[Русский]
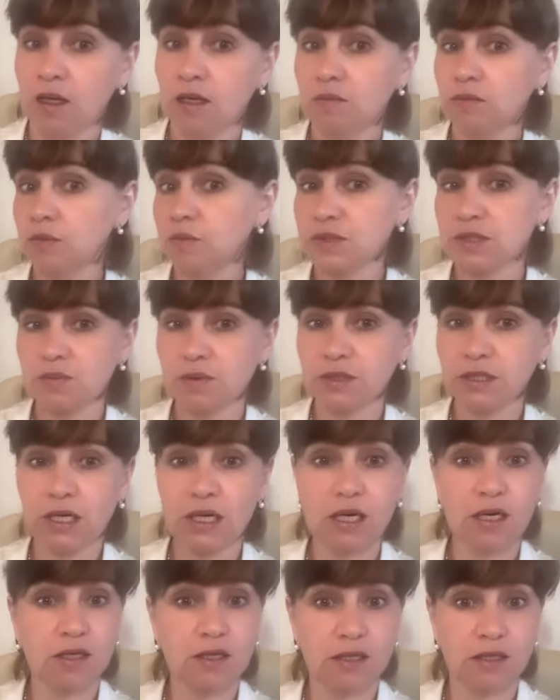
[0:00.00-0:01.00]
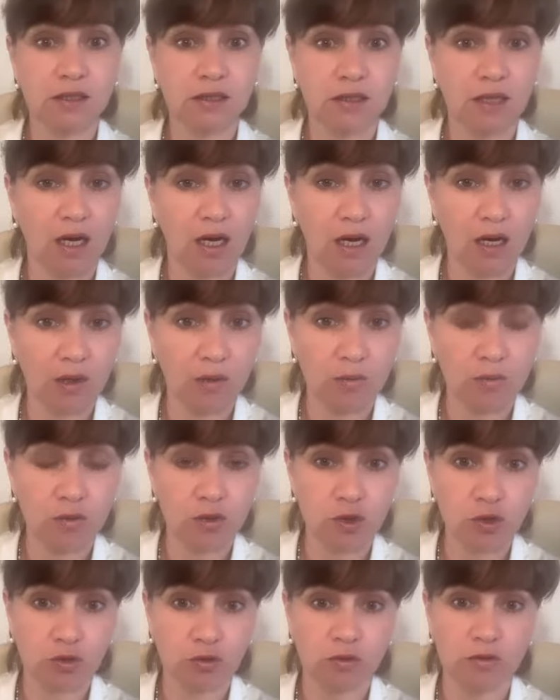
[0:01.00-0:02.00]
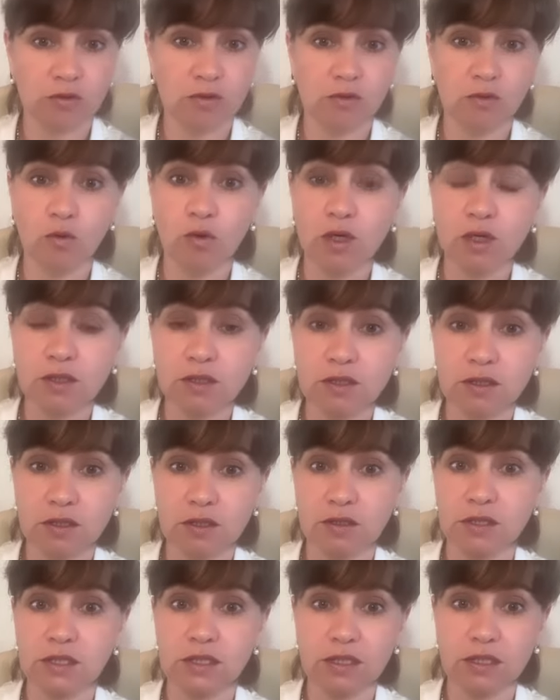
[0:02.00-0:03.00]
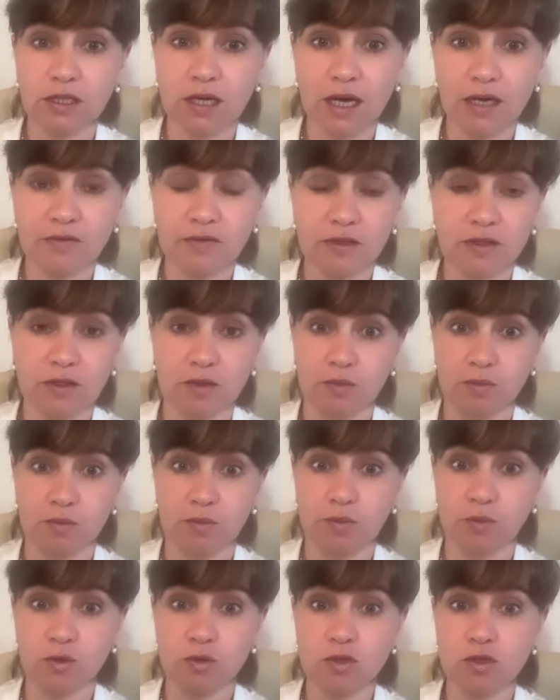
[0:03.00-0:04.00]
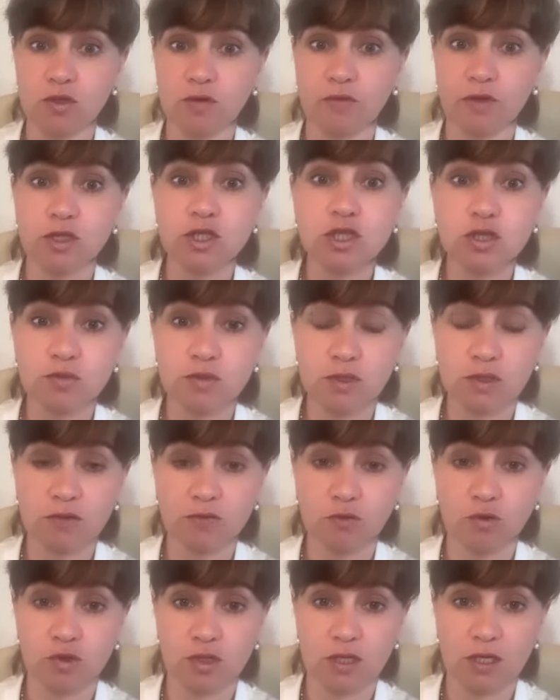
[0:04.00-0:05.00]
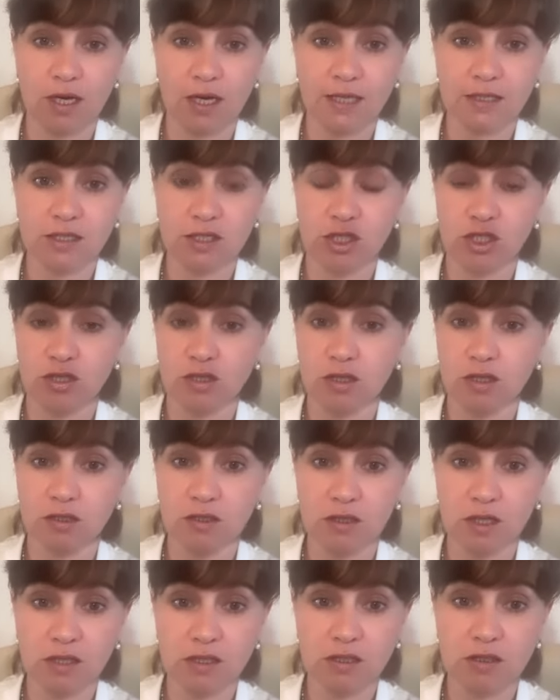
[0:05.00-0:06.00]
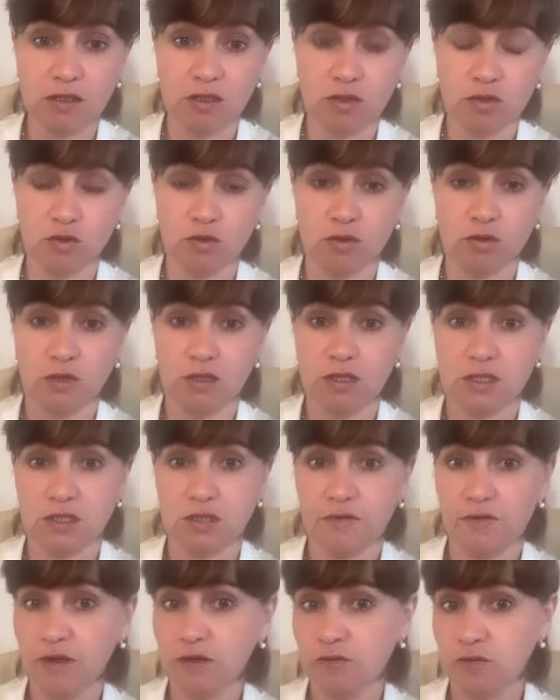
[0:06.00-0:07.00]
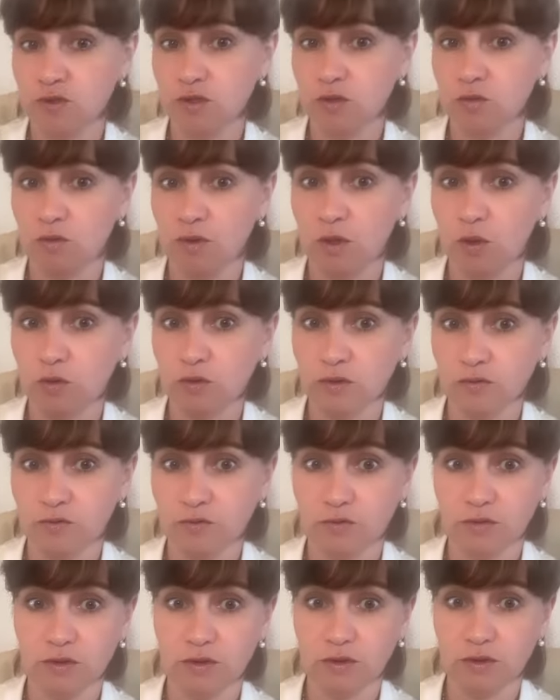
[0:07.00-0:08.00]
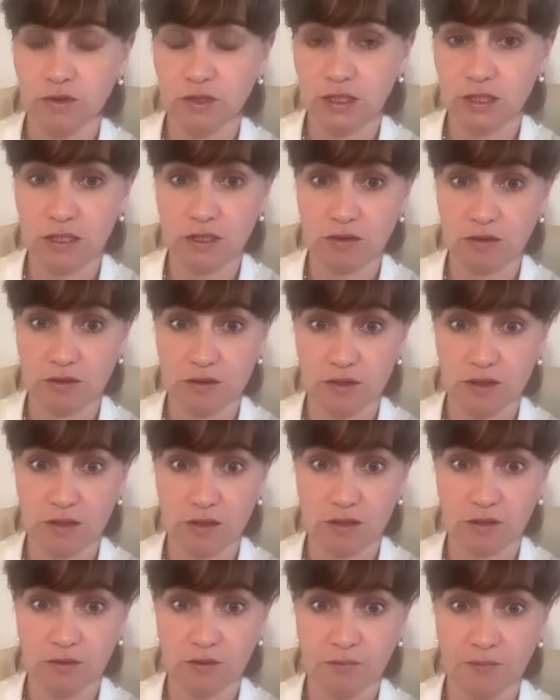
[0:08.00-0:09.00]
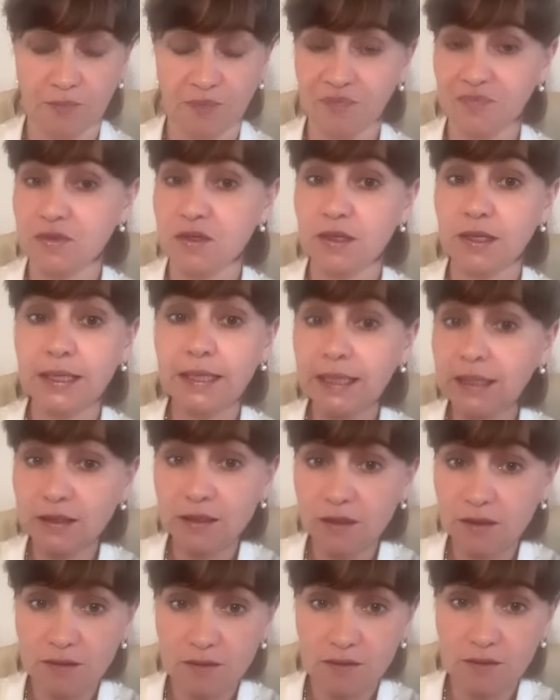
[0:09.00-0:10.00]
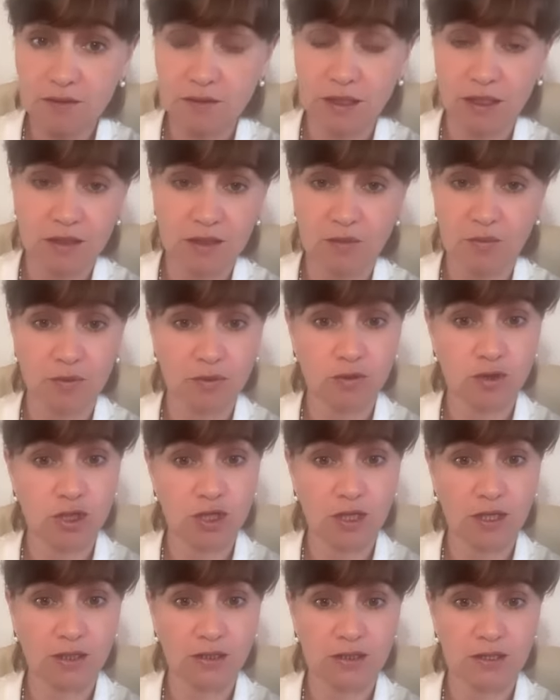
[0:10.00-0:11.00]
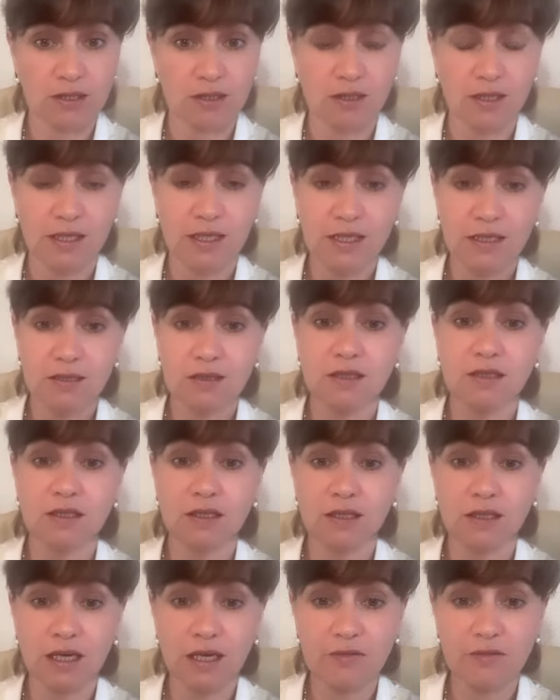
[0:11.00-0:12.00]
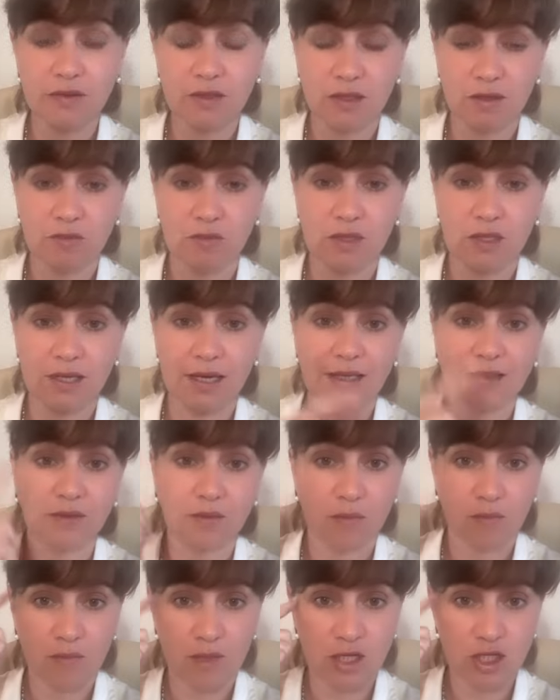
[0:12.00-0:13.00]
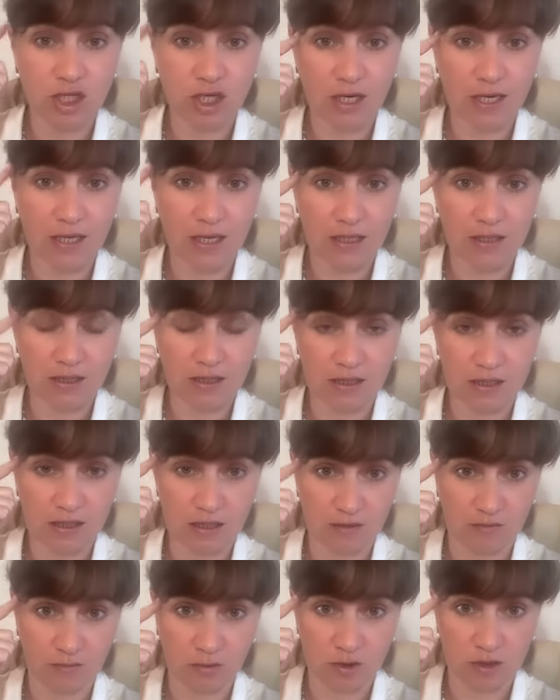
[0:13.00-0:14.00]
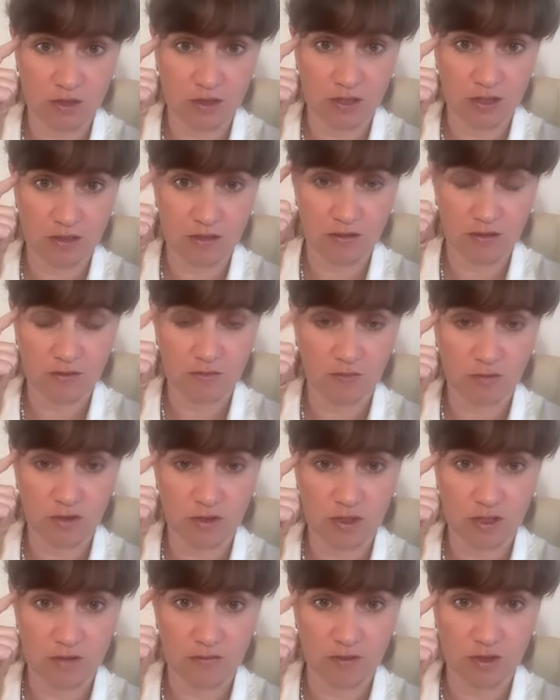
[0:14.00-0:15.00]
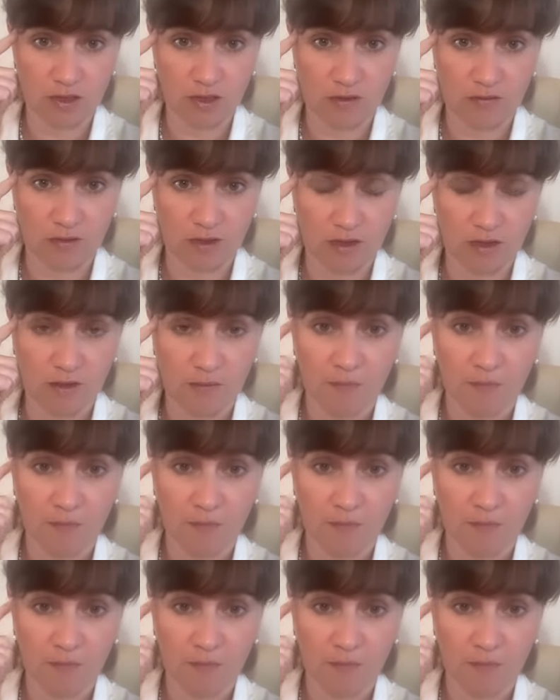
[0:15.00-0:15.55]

Мы посмотрели рекламу, что Ой, нейрографика, просто волшебство сказочное. Один рисунок нарисовал, 8 миллионов э, кредит закрыл. Нет, так не получается. Нейрографика меняет мышление вот здесь, вот здесь в голове.